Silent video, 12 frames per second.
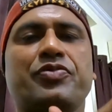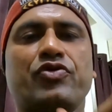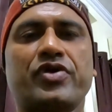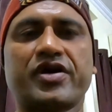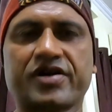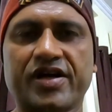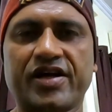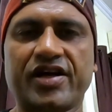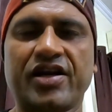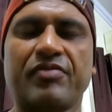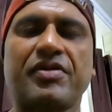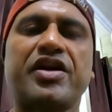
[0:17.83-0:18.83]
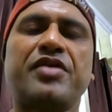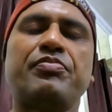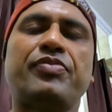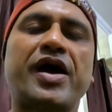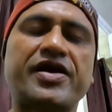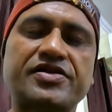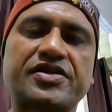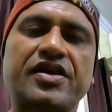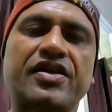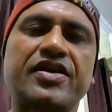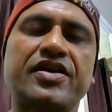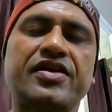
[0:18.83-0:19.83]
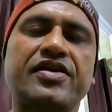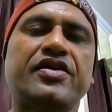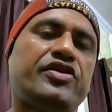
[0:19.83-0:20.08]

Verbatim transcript: प्रोडक्ट है हमारी बाइक्स के लिए